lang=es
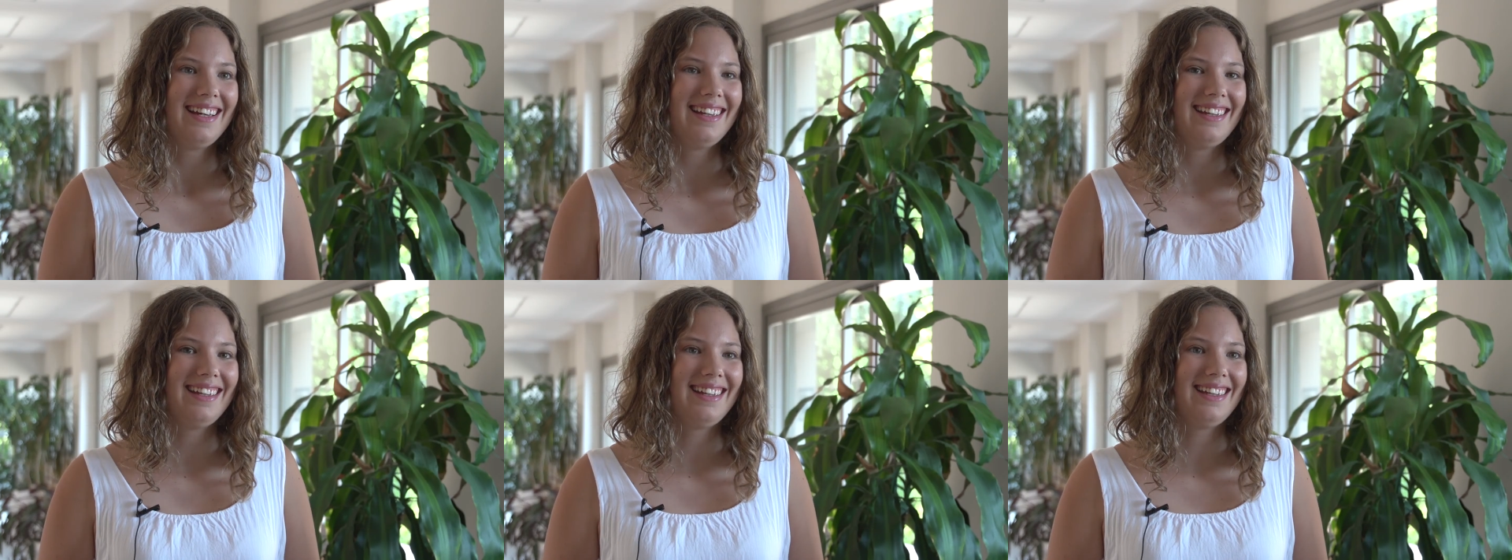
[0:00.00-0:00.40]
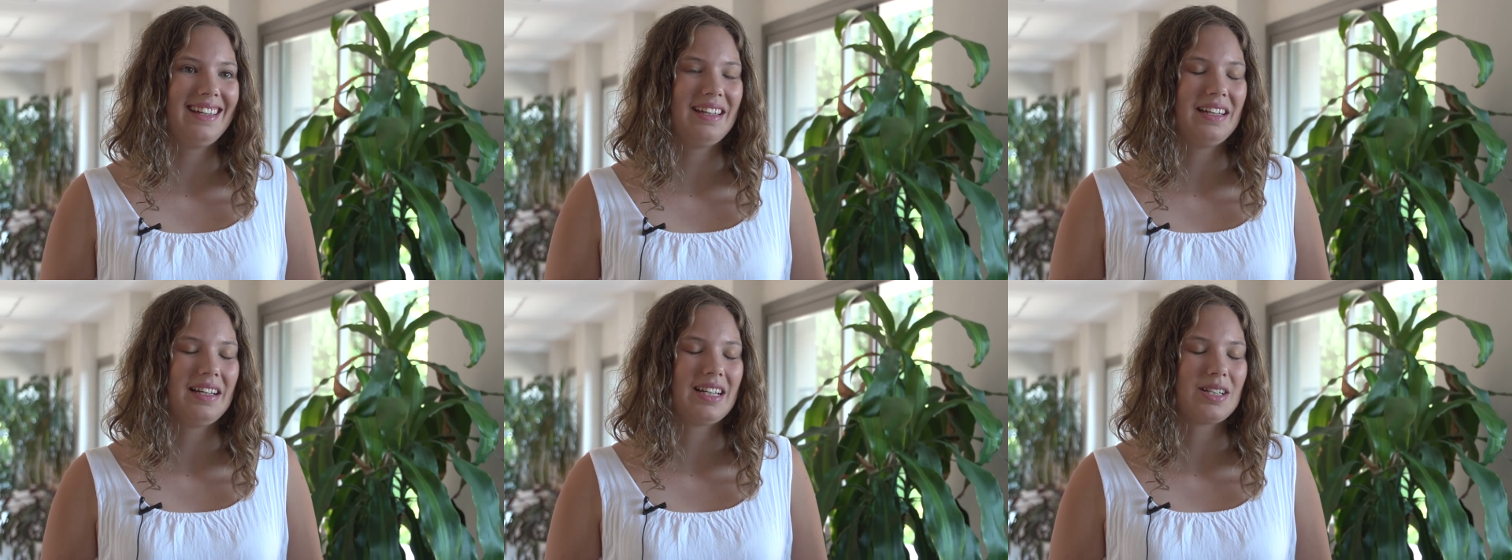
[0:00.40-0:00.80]

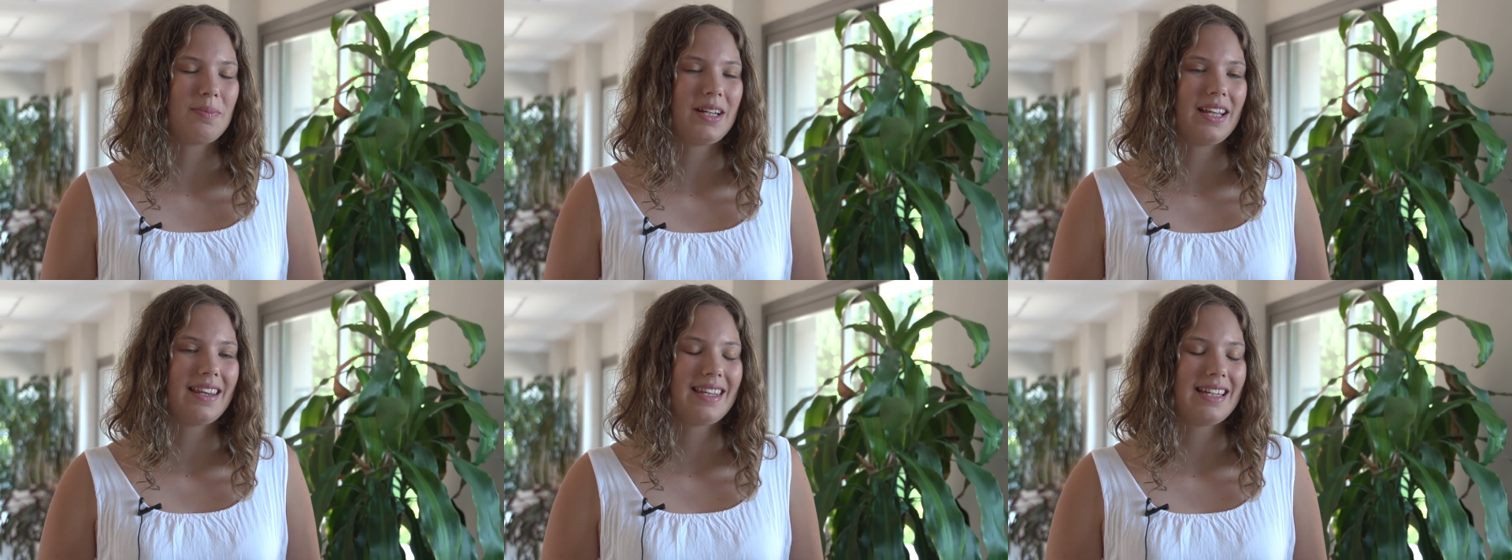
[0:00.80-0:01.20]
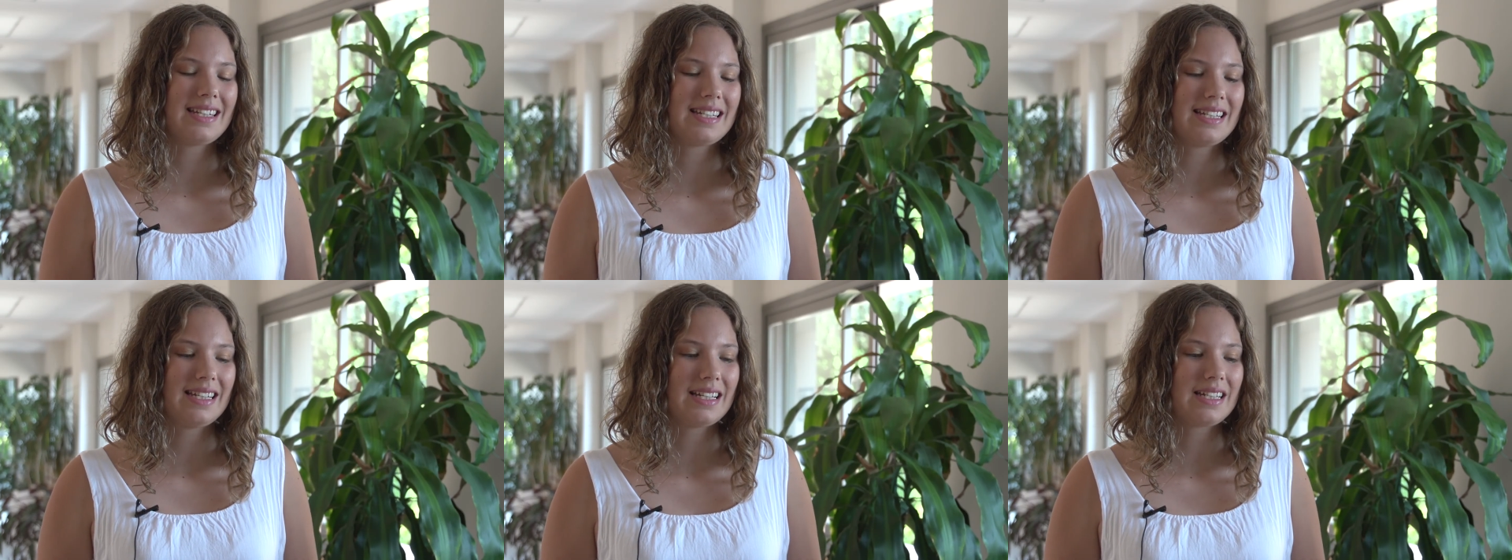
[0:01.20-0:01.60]
Y la experiencia en
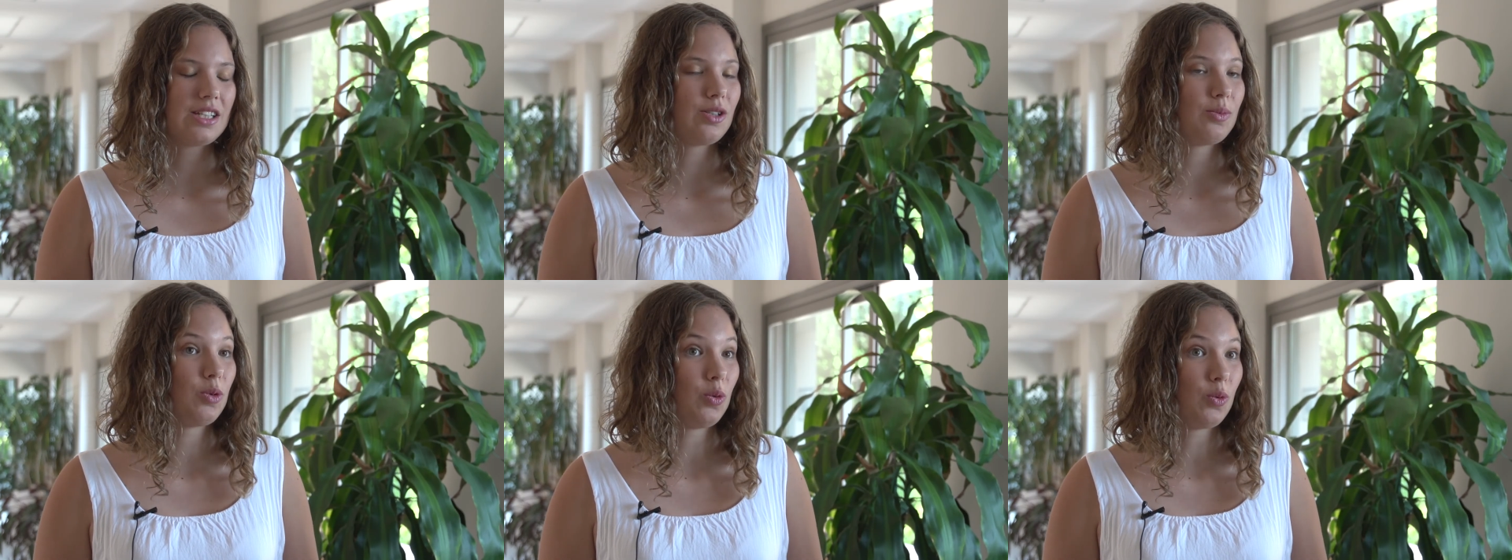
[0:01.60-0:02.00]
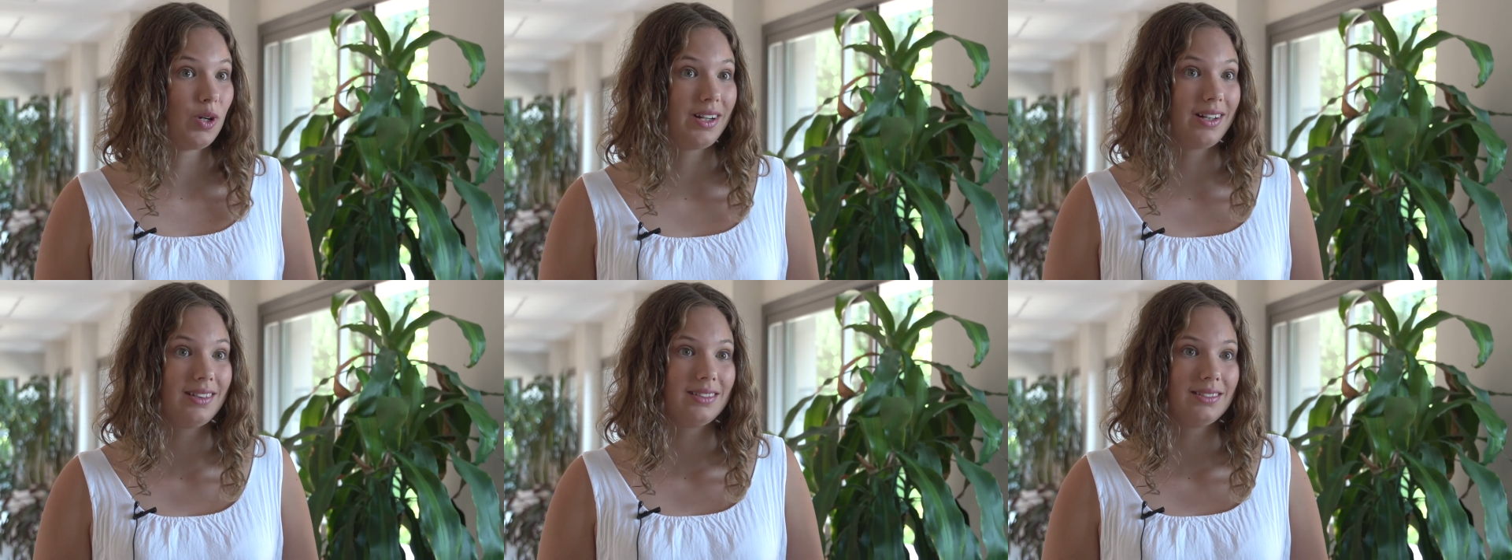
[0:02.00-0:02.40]
sí ha sido muy
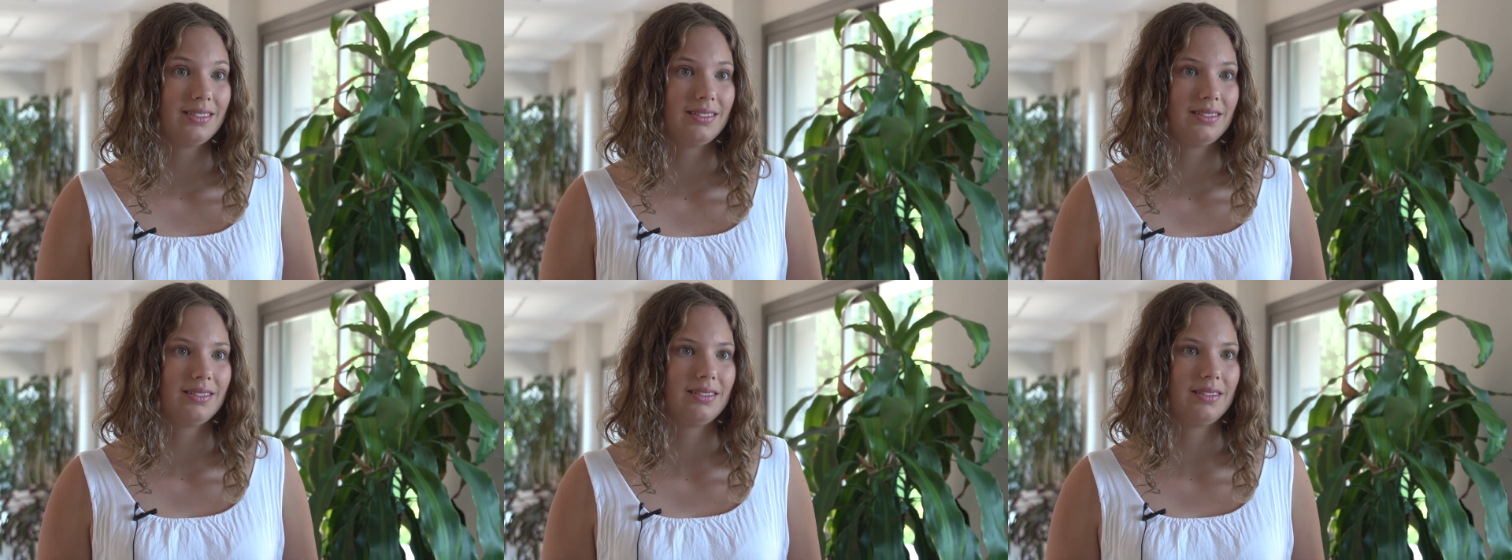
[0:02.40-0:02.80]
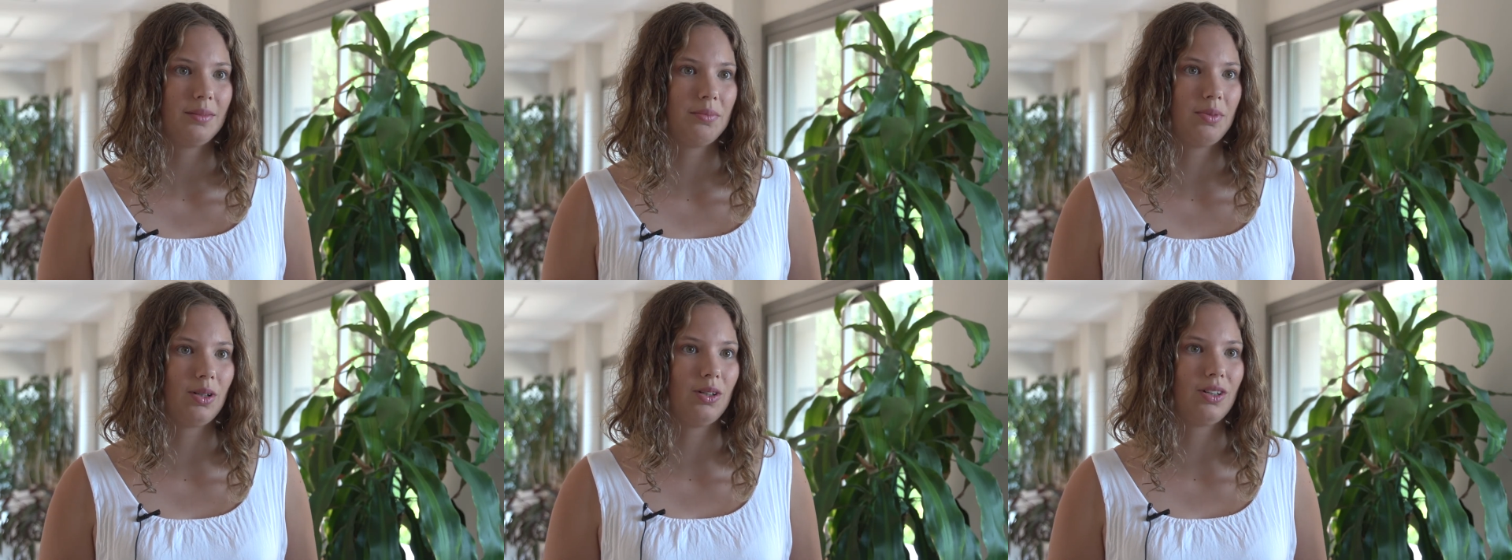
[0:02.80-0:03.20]
buena,
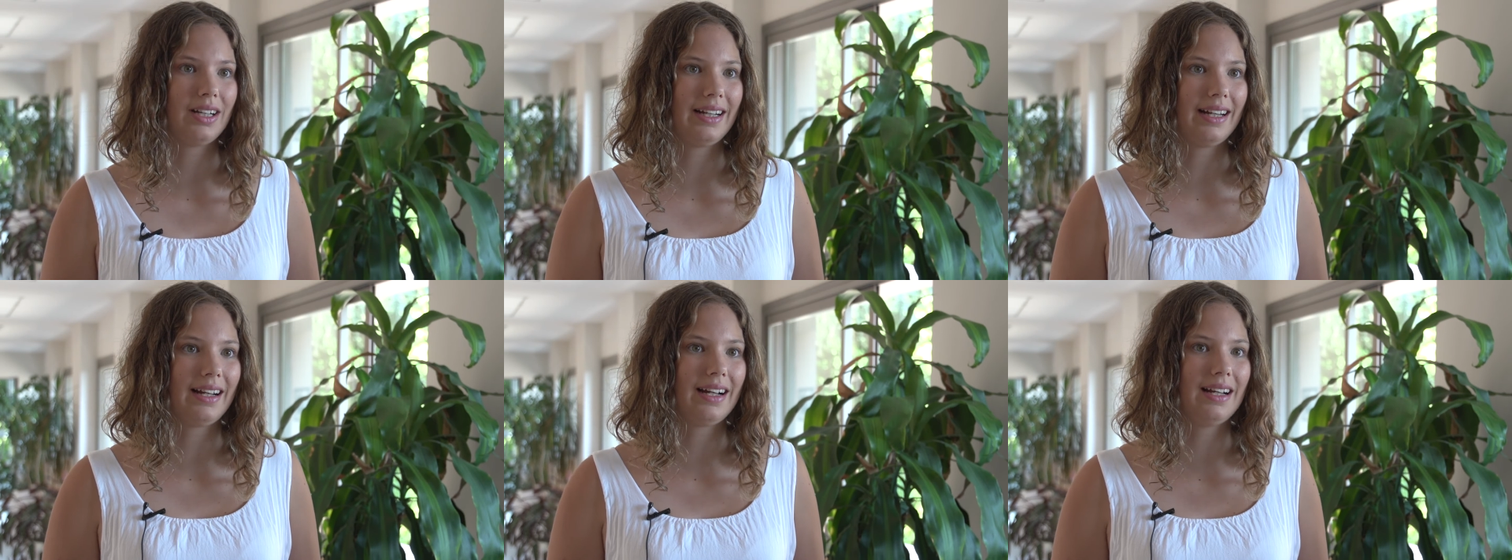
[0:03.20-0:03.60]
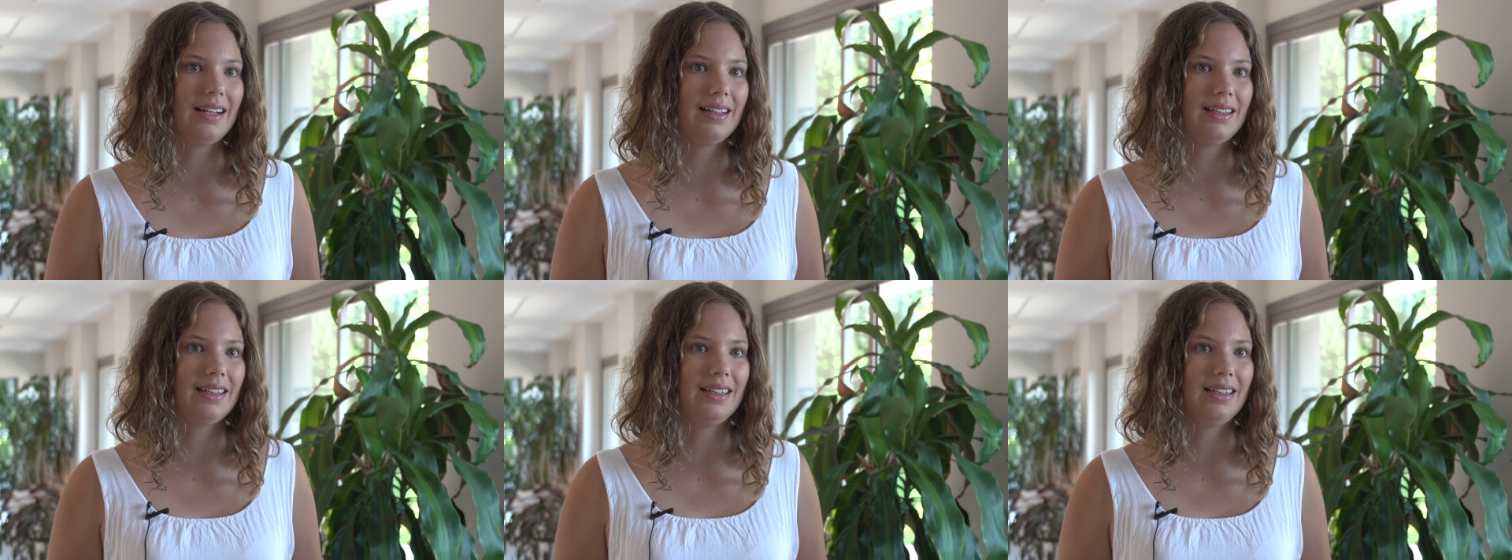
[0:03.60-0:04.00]
por lo general,
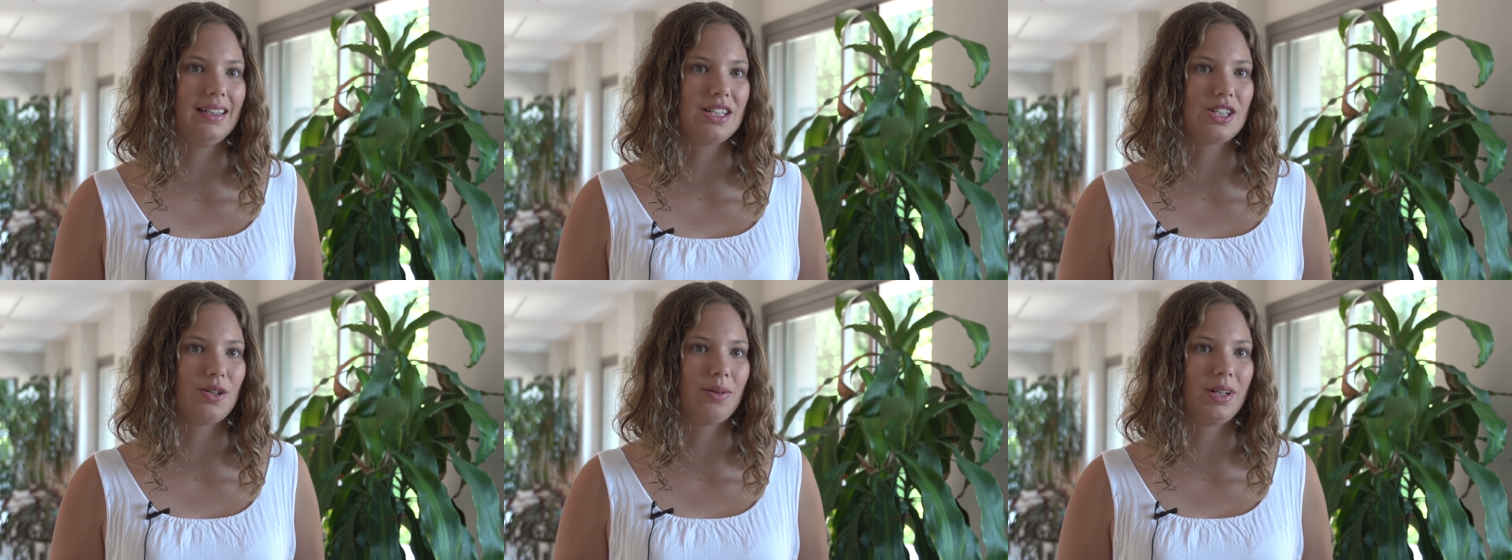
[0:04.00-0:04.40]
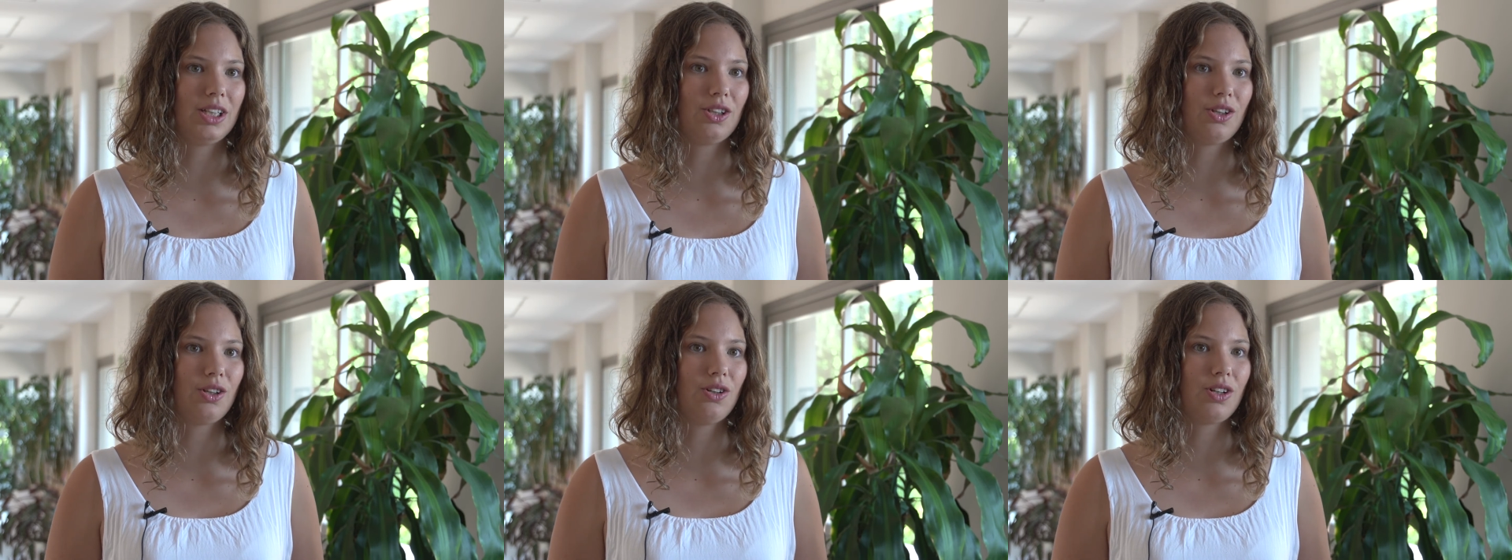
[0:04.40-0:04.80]
y sobre todo